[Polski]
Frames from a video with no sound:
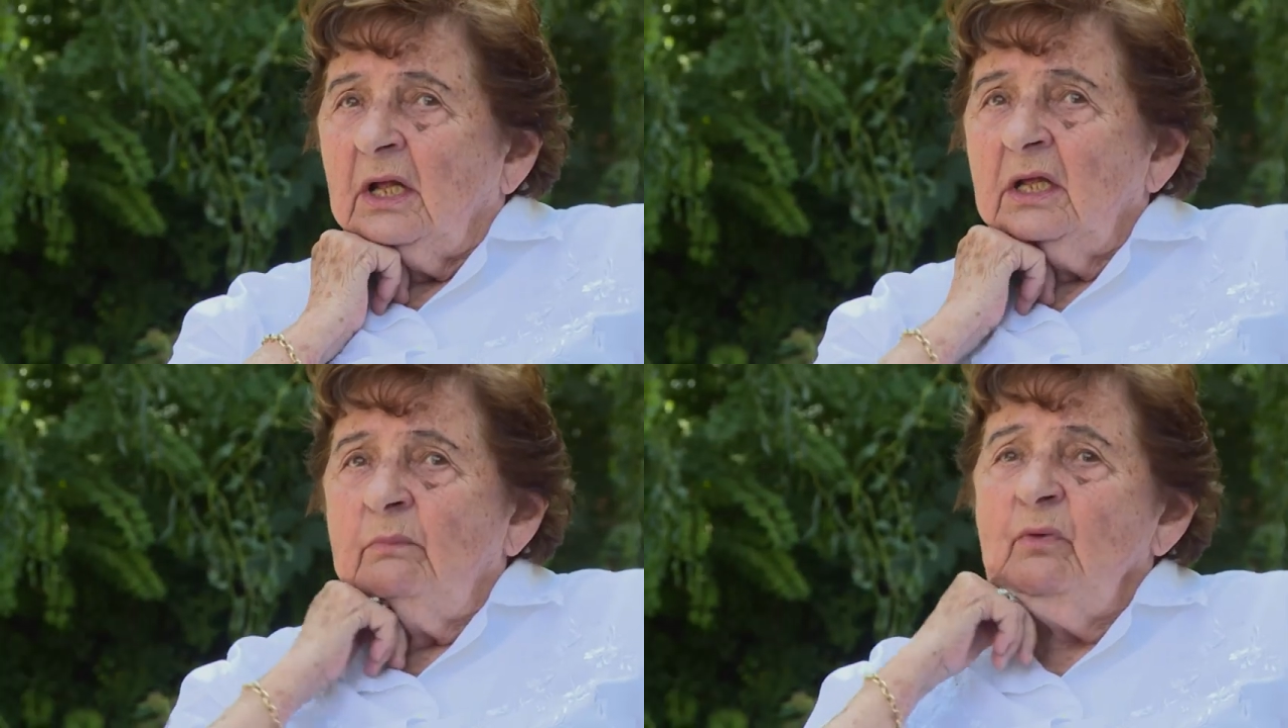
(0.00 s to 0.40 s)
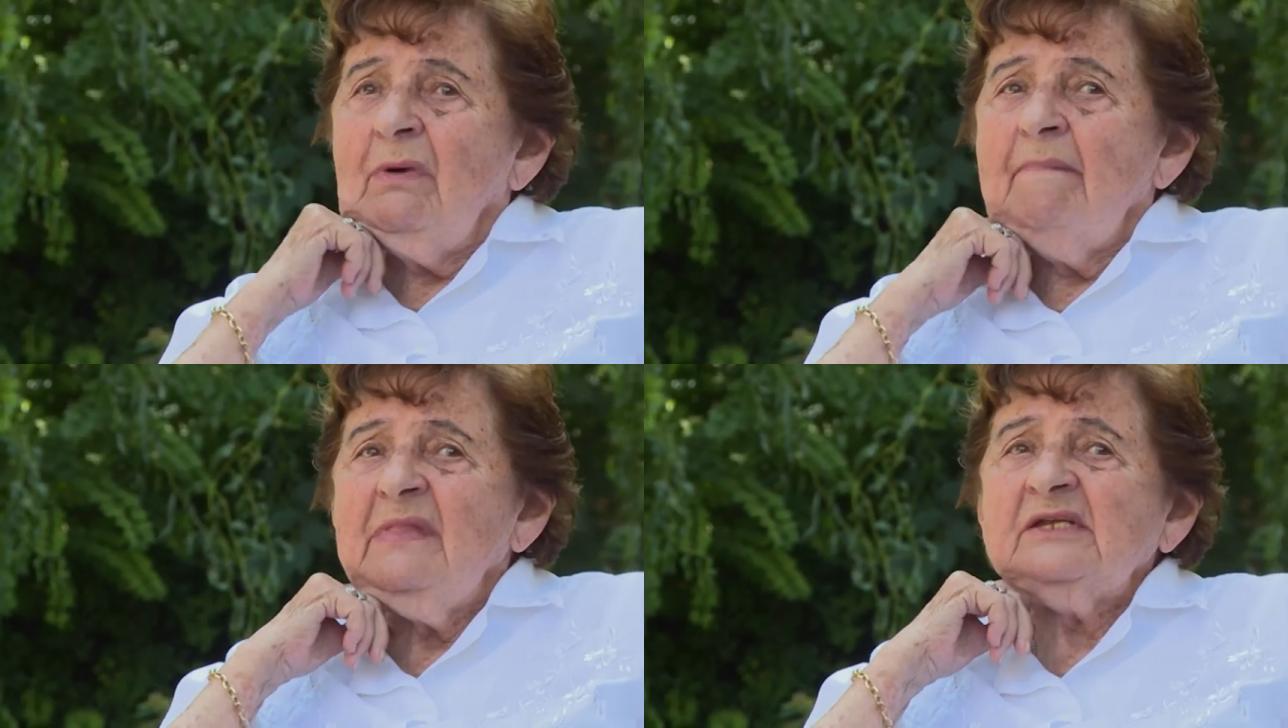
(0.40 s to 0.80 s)
i
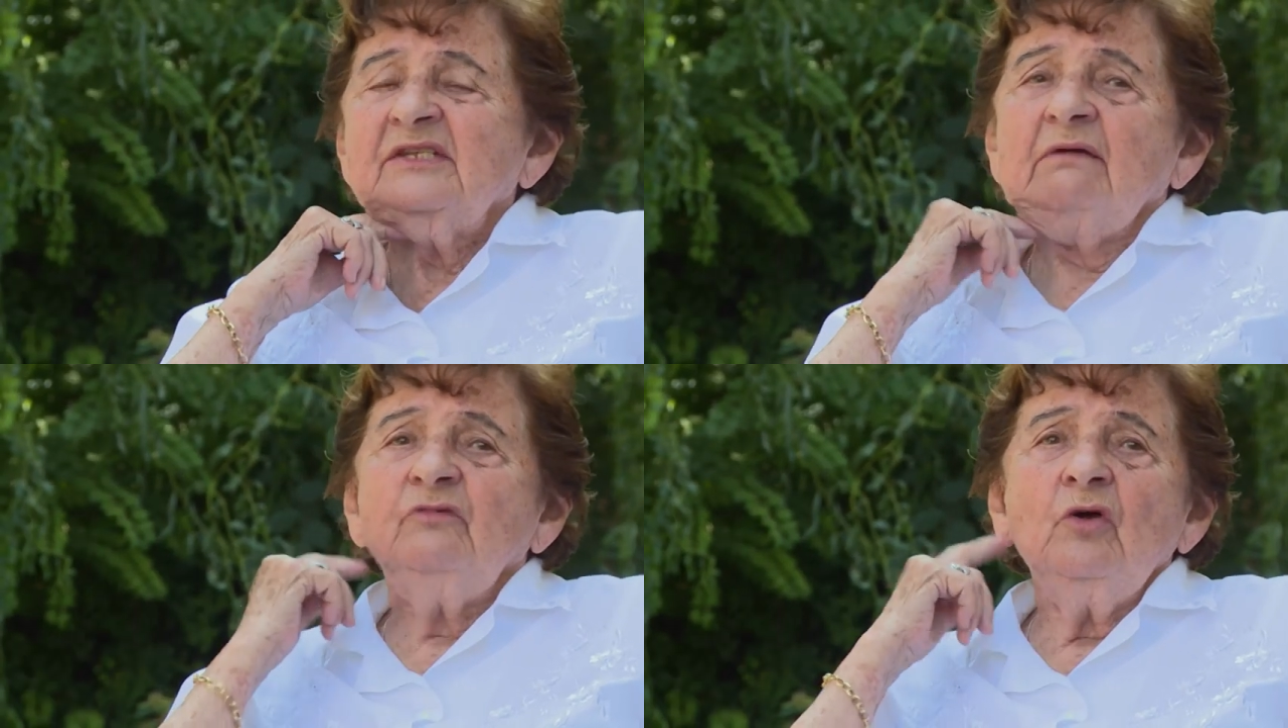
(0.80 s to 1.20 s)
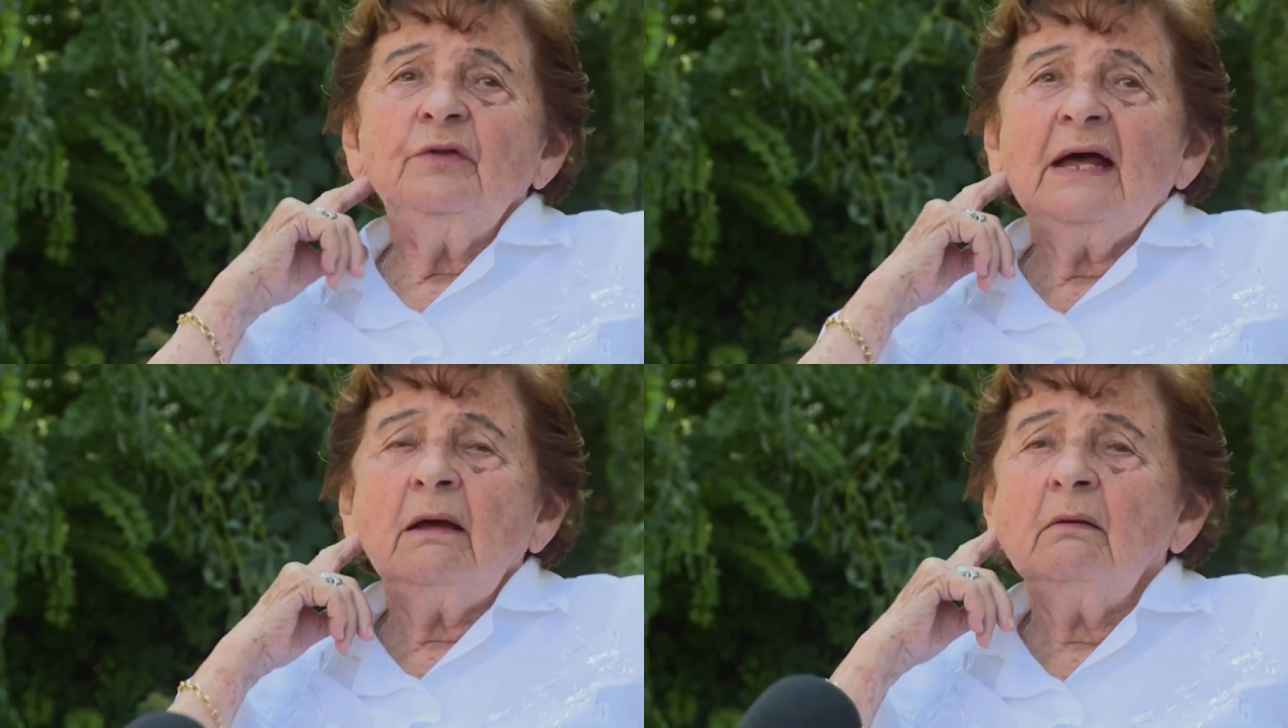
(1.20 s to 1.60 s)
byłam
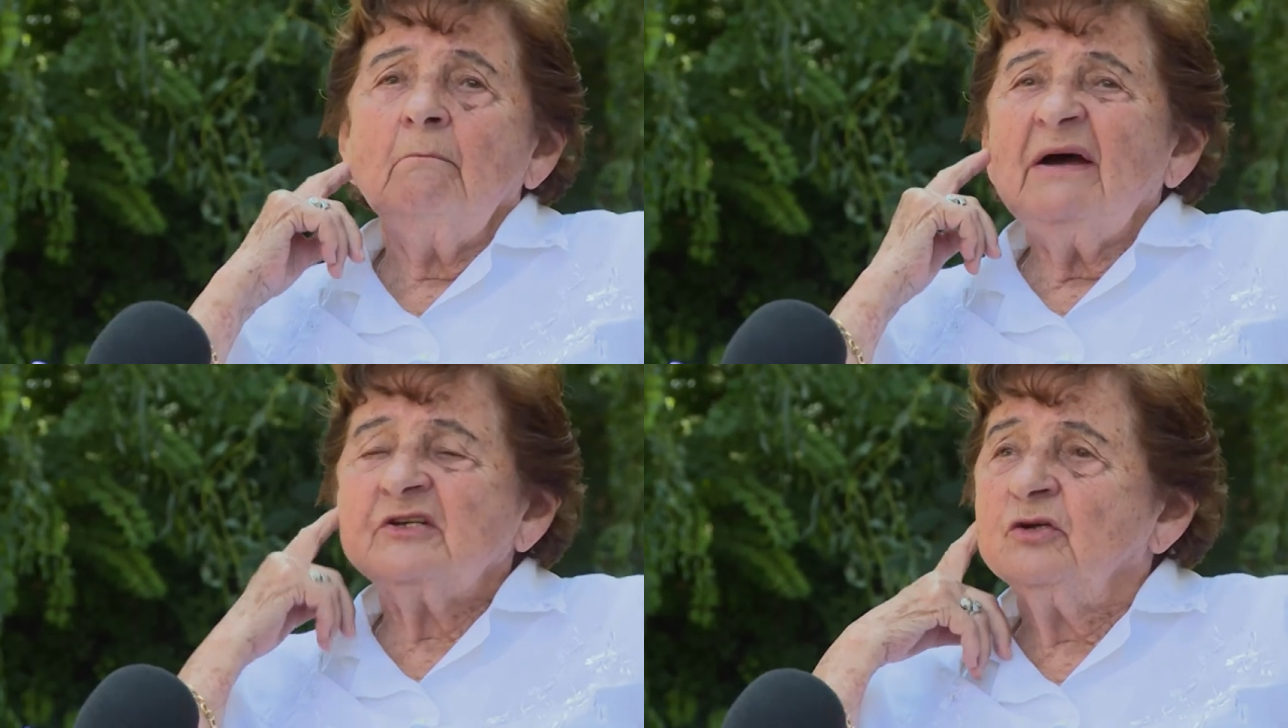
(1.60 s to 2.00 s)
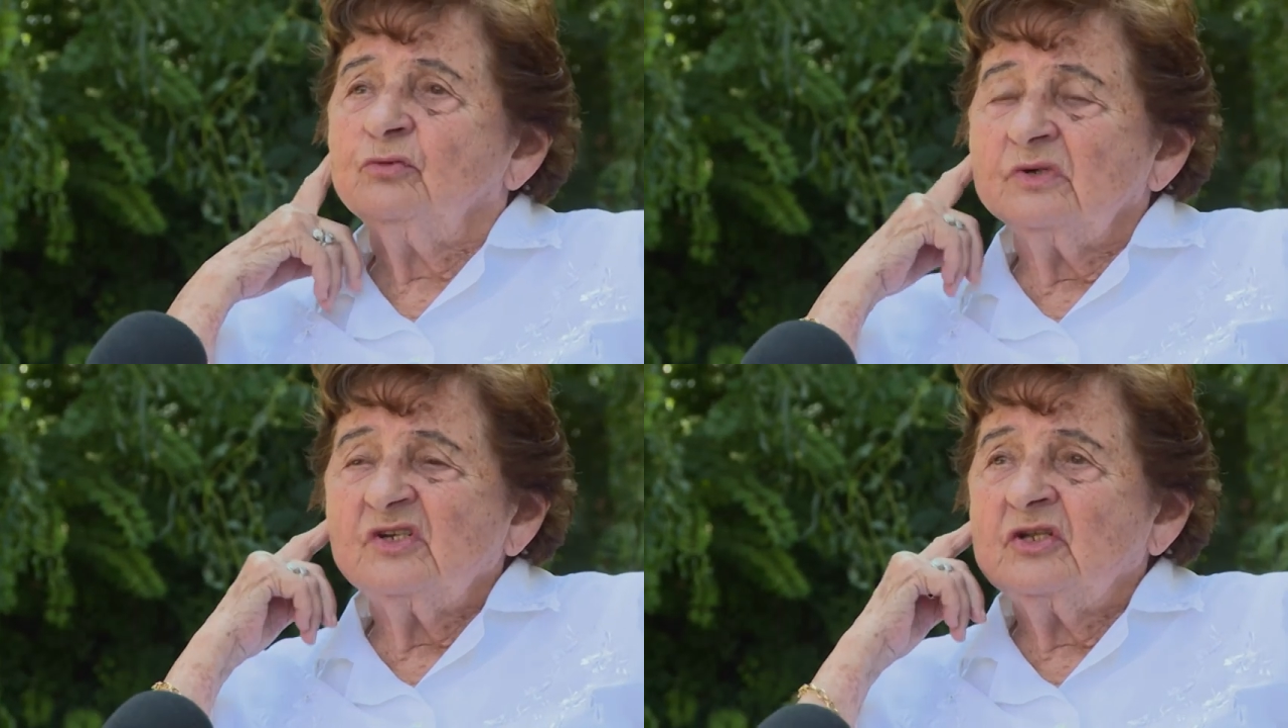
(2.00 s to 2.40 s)
nastawiona bardziej
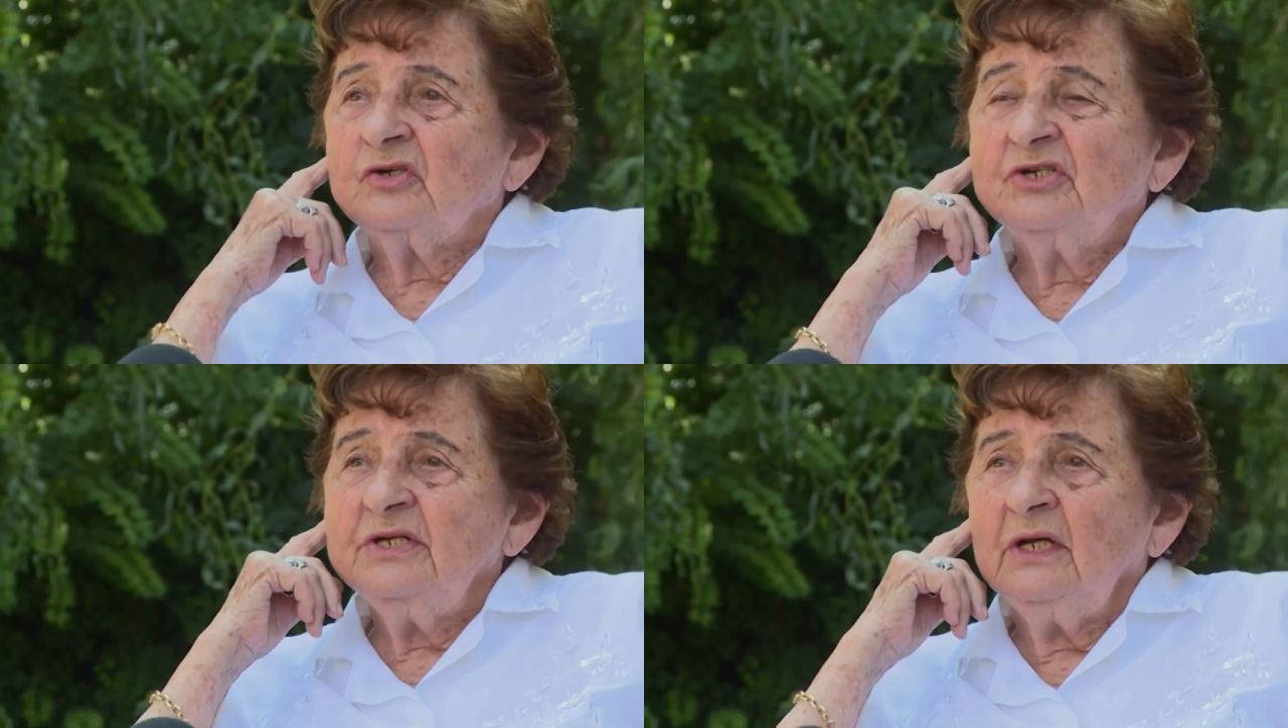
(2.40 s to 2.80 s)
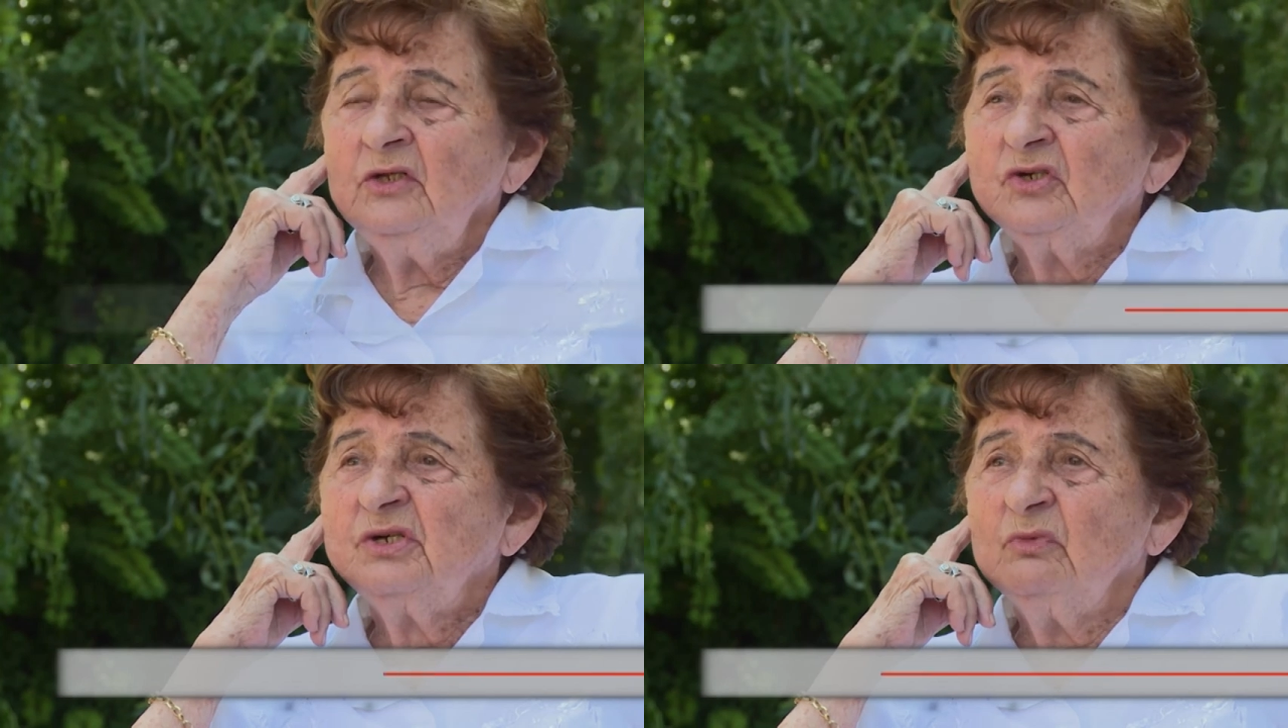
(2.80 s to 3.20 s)
turystycznie
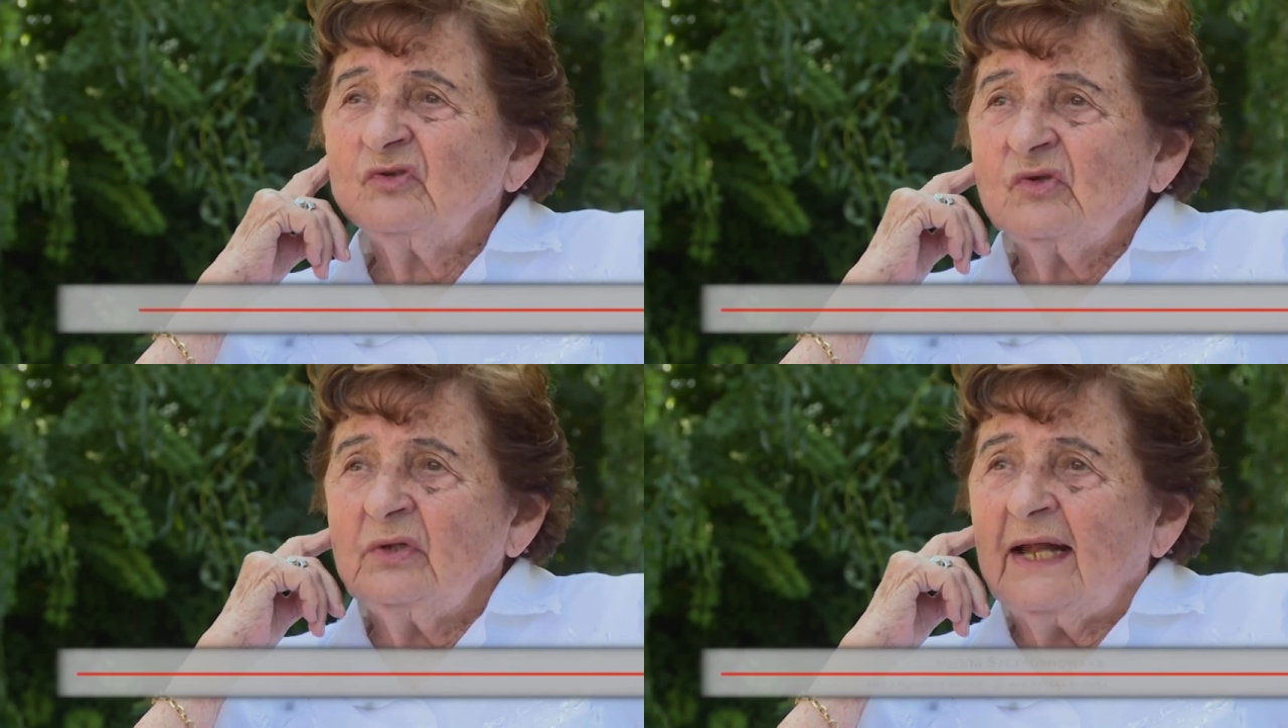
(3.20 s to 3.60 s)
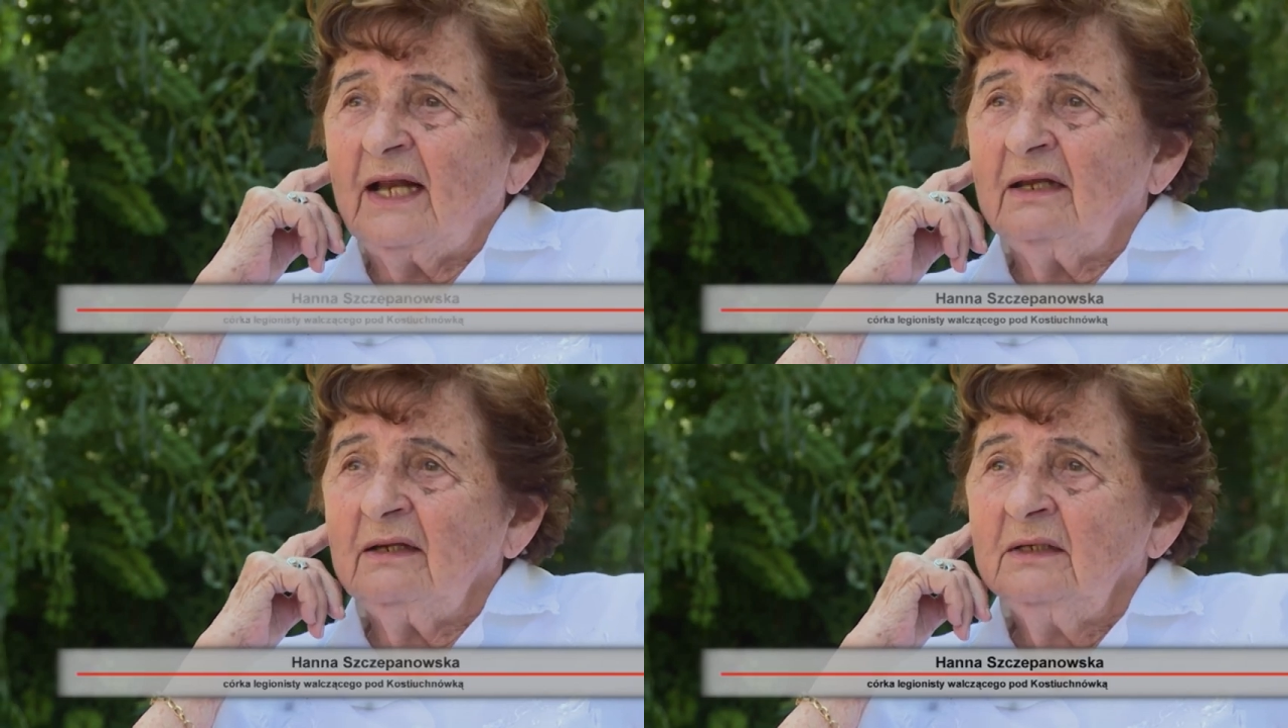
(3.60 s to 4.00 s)
niż
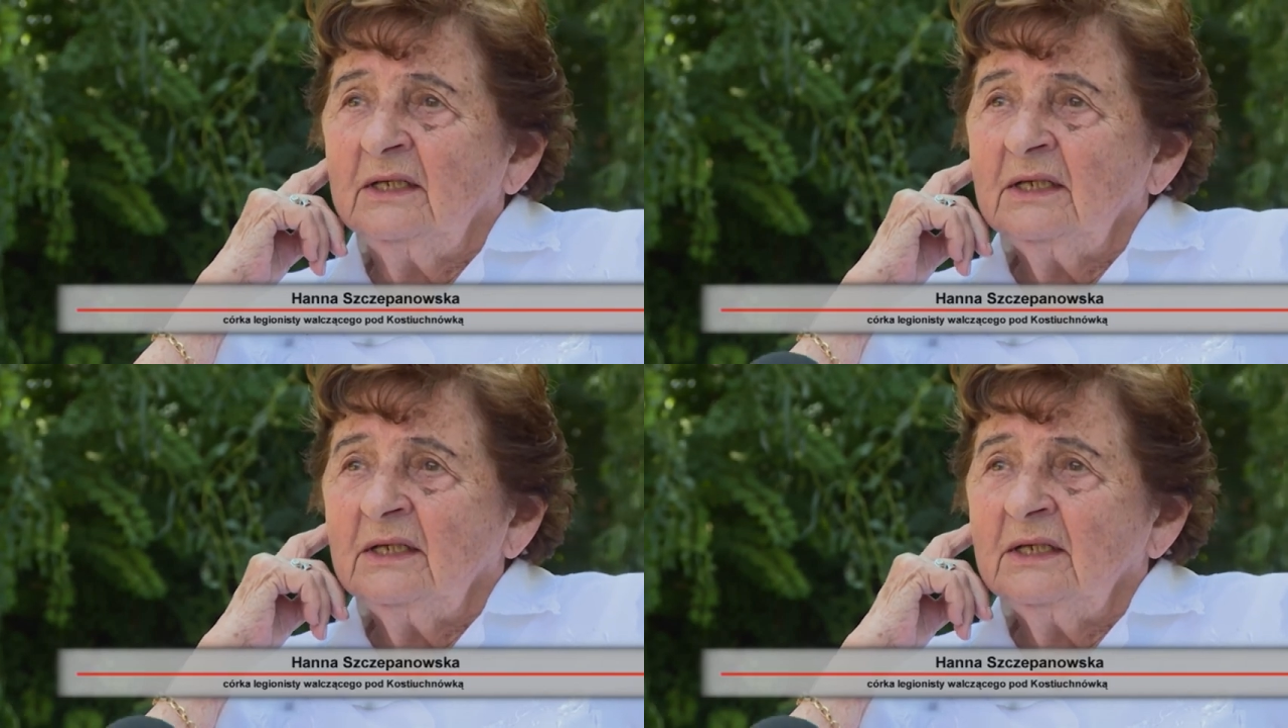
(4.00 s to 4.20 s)
emocjonalnie.